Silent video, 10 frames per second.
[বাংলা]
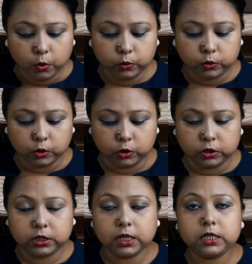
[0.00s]
উত্তর
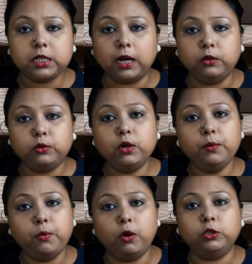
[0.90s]
হচ্ছে চালুক্য
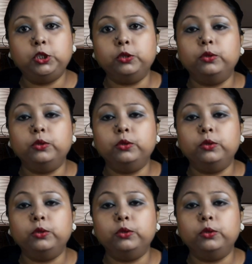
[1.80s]
বংশ